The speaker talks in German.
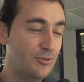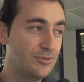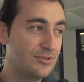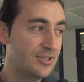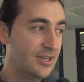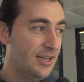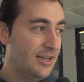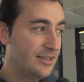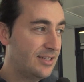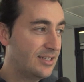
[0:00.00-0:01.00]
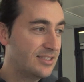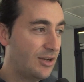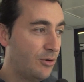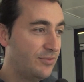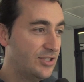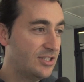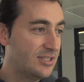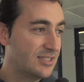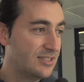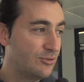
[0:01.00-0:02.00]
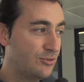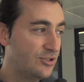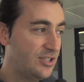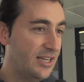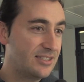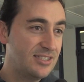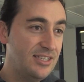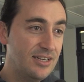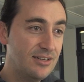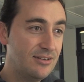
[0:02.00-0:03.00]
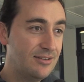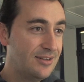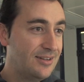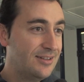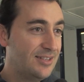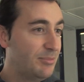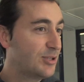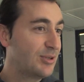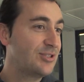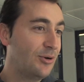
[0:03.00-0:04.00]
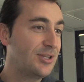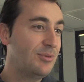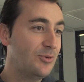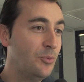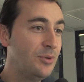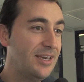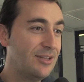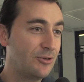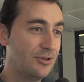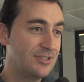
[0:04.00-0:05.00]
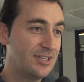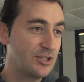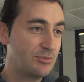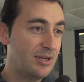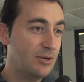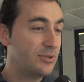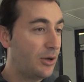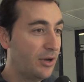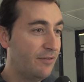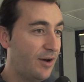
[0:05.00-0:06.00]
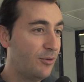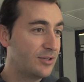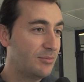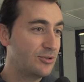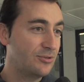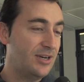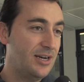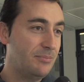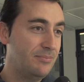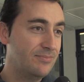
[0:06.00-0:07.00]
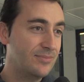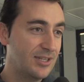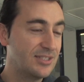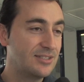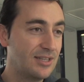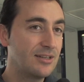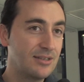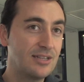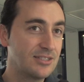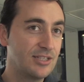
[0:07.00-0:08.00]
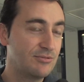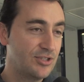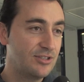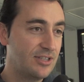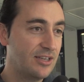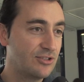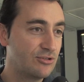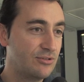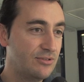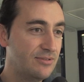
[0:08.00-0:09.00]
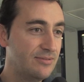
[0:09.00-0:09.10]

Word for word: Und da ist es auch wichtig, dass natürlich die Erzieher dementsprechend auch damit umgehen können, sage ich mal, ja, und auch Erfahrungen damit schon haben. Das ist ganz, ganz wichtig, denke ich schon.